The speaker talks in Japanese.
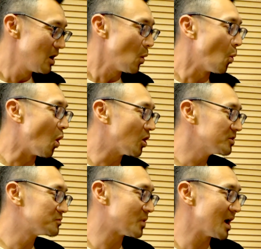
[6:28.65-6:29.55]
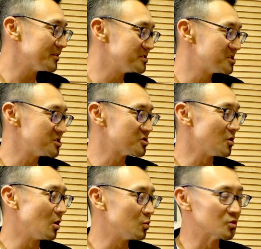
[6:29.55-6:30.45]
Warner Brothers is
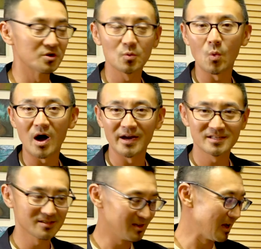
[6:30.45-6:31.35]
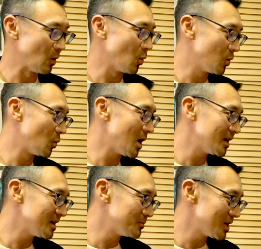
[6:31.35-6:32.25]
known worldwide はい
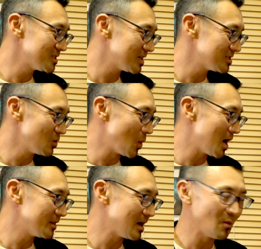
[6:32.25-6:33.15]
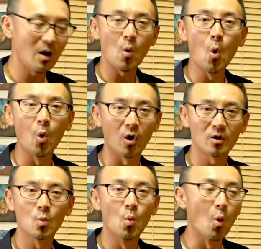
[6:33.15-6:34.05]
Warner Brothers の Warner は
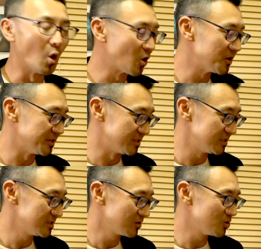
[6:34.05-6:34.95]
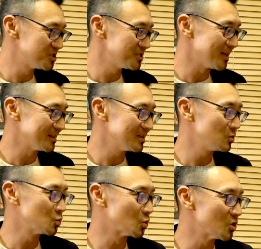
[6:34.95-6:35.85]
or Warner こっちになって
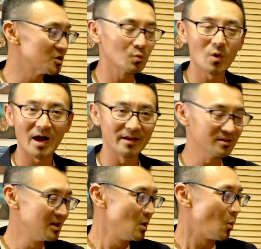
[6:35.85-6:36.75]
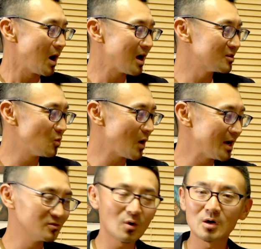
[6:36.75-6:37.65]
worldwide
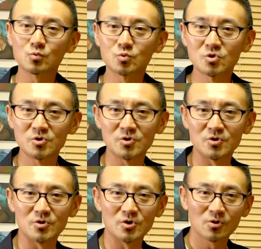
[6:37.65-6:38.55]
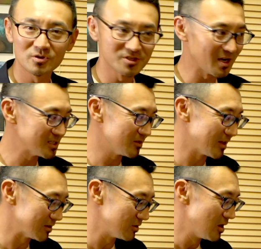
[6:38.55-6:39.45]
worldwide は wor こっちの発音に
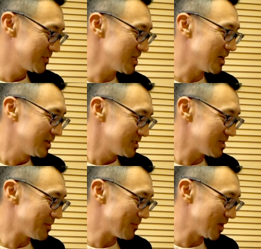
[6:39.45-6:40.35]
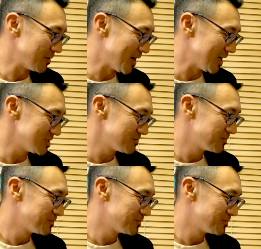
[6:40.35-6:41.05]
なるじゃあ3番目いきます